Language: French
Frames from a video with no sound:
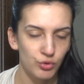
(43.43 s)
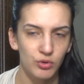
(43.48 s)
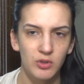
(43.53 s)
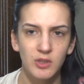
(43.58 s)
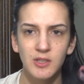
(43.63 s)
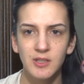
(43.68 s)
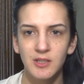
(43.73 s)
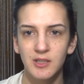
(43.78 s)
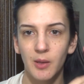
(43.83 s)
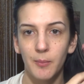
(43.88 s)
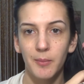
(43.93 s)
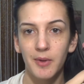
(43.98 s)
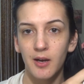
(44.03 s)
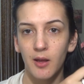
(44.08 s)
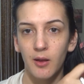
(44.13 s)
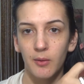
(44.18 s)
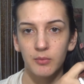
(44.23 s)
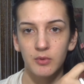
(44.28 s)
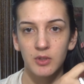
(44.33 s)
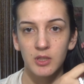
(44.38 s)
j'utilise jamais
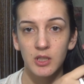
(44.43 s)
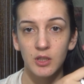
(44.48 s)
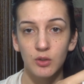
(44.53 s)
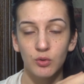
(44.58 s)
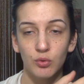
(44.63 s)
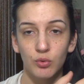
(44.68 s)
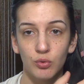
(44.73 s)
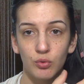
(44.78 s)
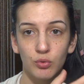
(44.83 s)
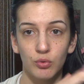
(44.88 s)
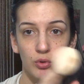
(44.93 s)
la petite